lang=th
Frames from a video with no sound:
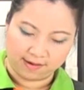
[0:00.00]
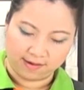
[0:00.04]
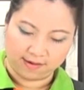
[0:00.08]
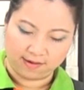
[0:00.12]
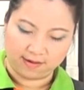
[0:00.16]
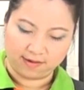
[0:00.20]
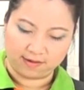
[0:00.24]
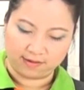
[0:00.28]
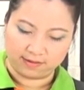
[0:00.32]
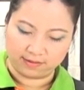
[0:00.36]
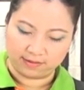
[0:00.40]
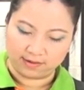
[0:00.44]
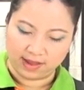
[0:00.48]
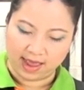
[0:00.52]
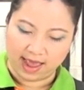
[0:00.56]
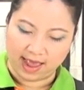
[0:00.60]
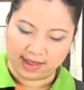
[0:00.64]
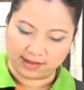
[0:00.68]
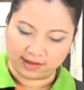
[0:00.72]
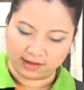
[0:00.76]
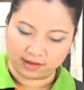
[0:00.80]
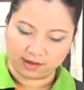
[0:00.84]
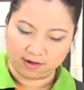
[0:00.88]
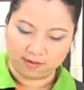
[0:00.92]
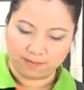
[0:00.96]
ก็
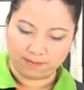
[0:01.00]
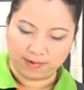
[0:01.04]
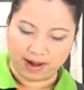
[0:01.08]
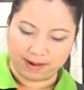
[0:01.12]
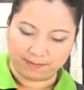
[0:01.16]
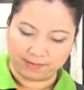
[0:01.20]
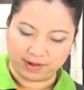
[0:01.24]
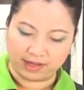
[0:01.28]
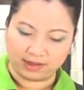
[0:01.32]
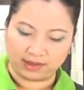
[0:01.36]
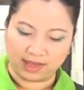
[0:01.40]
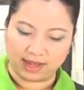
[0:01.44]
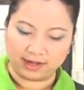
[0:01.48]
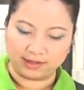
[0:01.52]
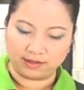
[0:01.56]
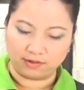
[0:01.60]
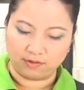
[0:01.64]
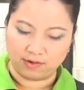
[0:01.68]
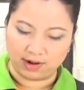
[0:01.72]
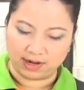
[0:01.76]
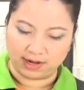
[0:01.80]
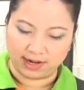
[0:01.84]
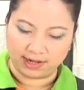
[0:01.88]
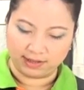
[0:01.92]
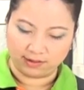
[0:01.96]
อาจจะต้องปรับอัตรา
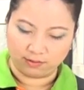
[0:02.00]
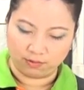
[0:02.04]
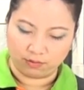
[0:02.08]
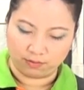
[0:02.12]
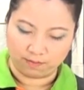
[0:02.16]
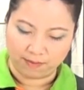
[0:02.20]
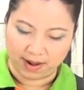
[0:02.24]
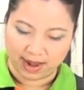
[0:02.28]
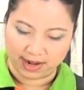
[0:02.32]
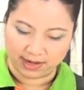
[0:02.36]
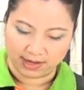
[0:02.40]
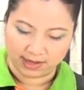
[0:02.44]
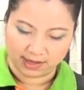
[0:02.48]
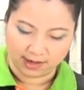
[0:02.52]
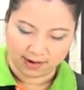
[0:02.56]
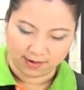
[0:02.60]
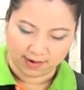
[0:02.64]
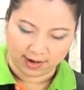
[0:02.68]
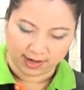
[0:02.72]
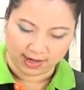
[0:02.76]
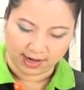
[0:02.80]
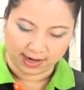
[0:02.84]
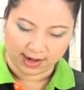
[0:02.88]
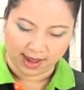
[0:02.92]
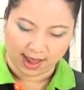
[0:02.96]
ส่วนในสูตรไปนิดห
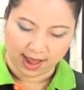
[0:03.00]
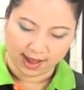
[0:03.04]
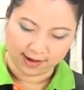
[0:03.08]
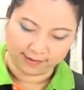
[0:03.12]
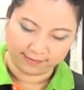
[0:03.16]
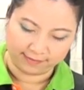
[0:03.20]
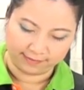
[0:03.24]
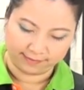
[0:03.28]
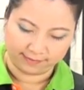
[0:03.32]
น่อยนะคะ